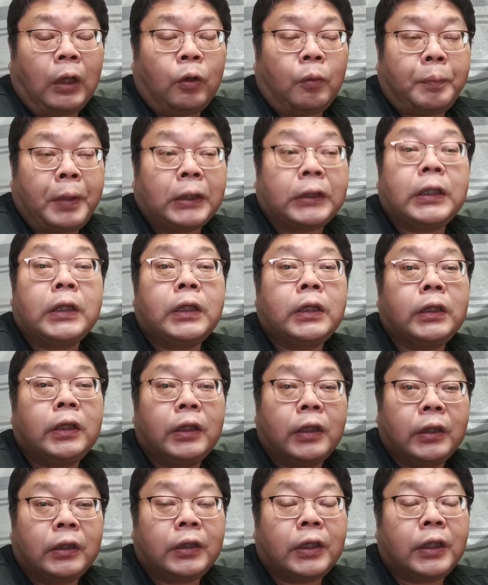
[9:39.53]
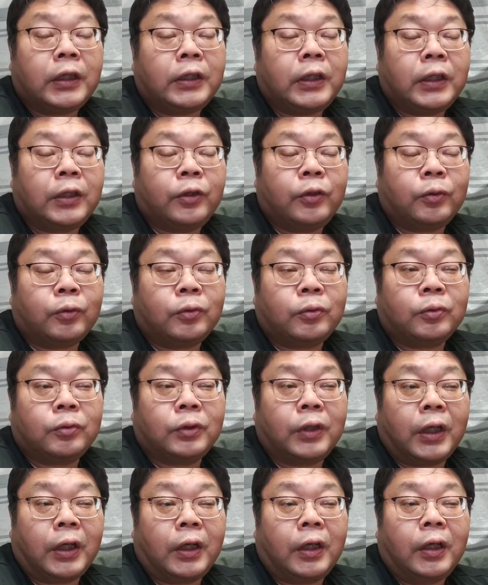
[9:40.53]
あのバッテリーでね、低電
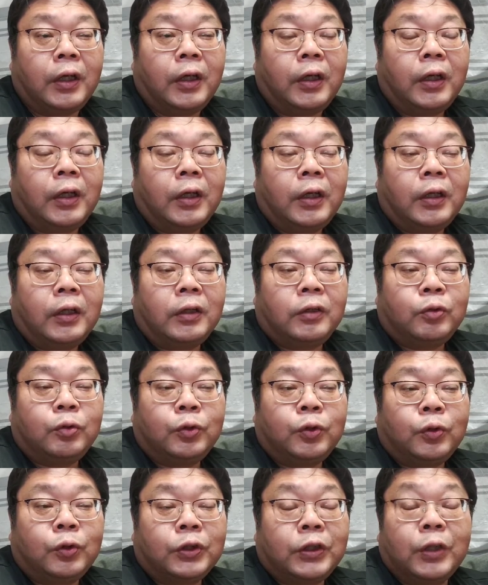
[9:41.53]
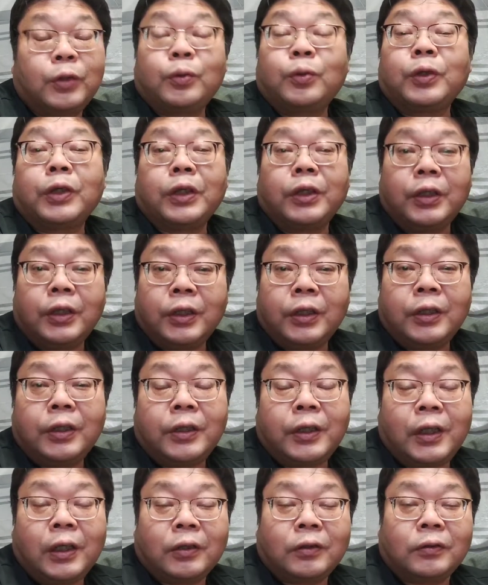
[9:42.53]
力で運用してる時に
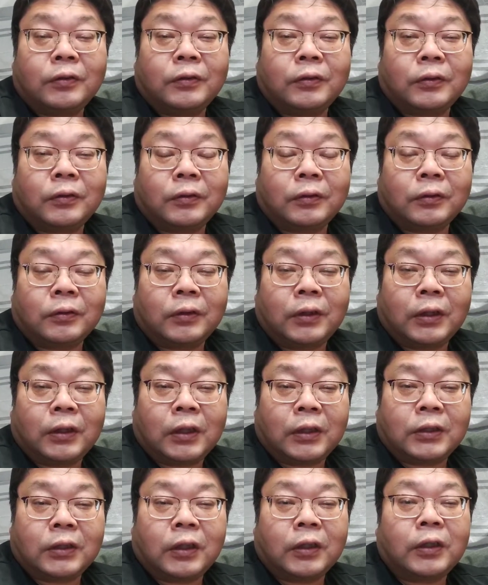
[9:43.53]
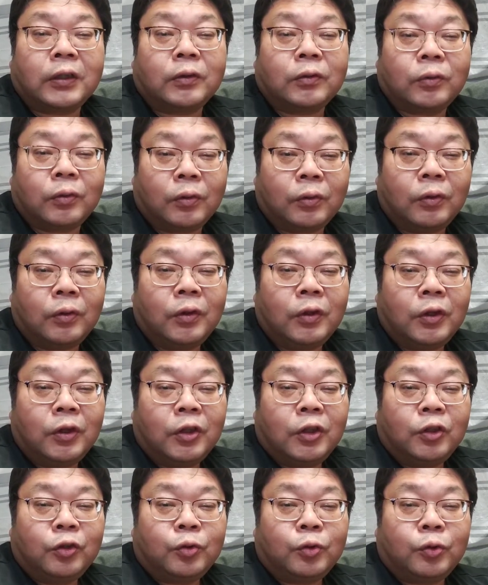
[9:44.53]
Linux で立ち上げると
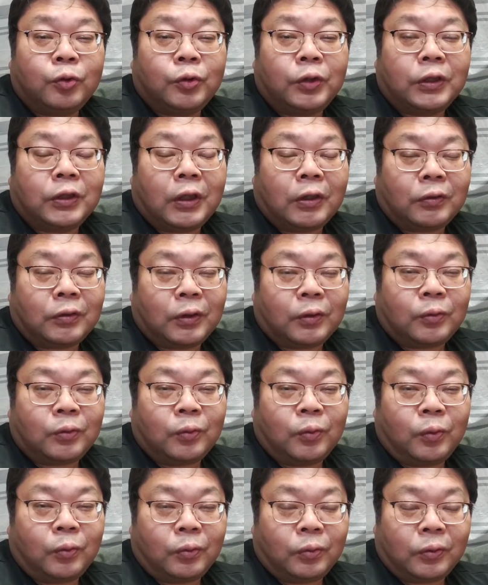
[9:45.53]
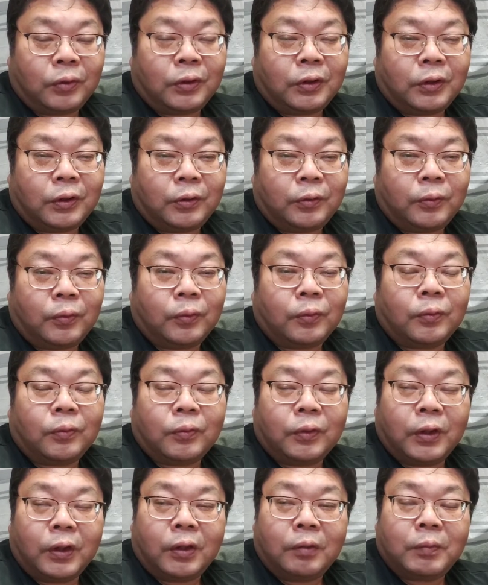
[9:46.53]
普通にサクサク動くっていうこ
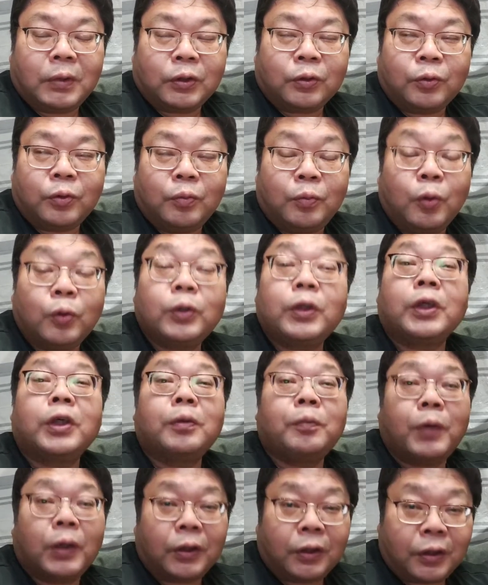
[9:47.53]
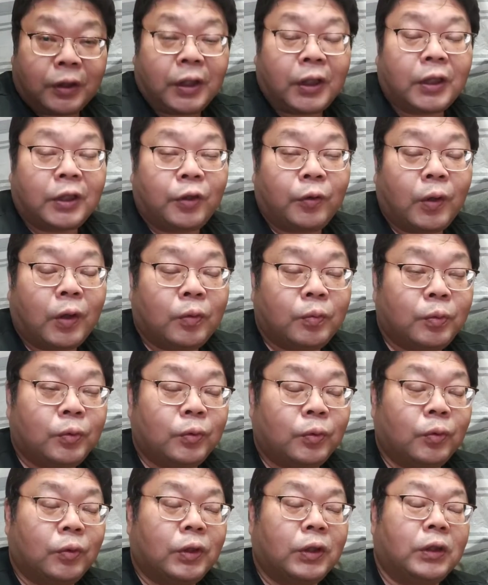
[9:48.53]
とで、まあそういう目的もあって
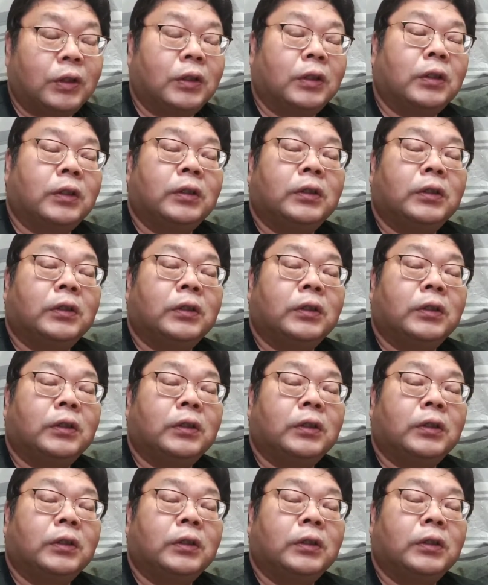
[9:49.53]
デュアルブートに